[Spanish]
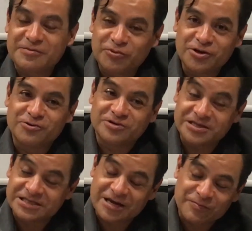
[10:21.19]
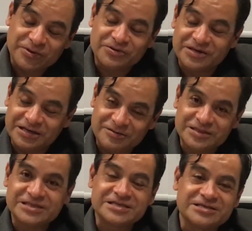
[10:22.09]
el tiempo de contestar, pero hay
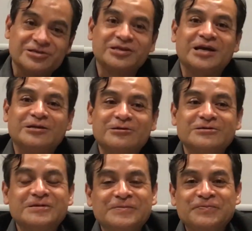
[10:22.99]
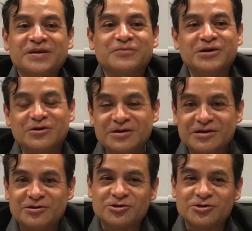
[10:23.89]
veces que son tantos que bueno,